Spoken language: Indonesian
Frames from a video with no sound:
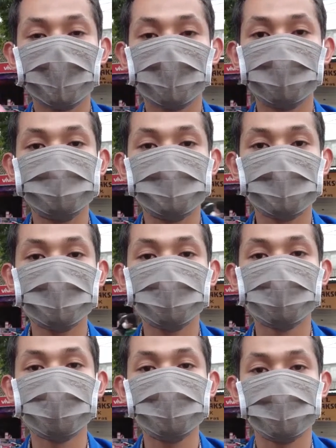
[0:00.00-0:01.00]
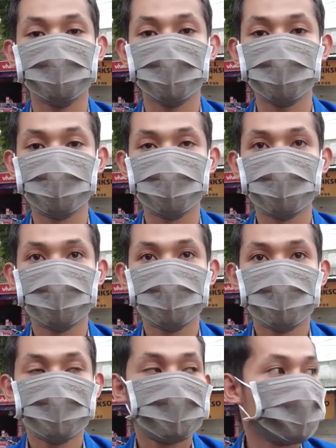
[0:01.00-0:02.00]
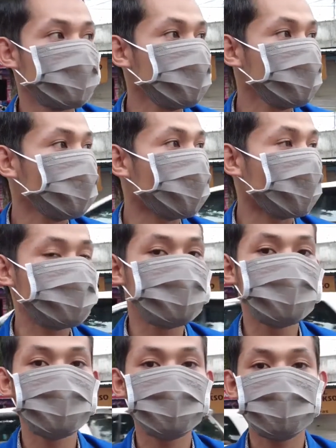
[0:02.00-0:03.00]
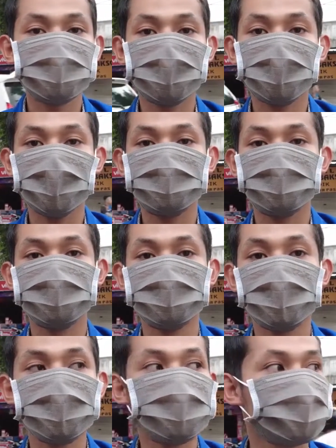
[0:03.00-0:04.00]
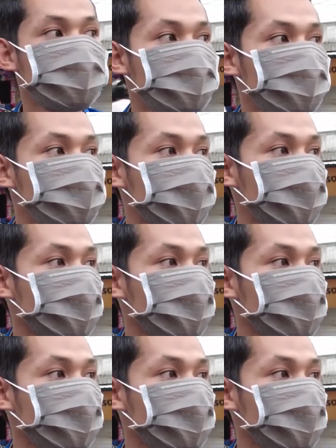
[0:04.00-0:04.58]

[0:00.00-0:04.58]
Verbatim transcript: erupsi Gunung Semeru. Ini lokasi lokasinya di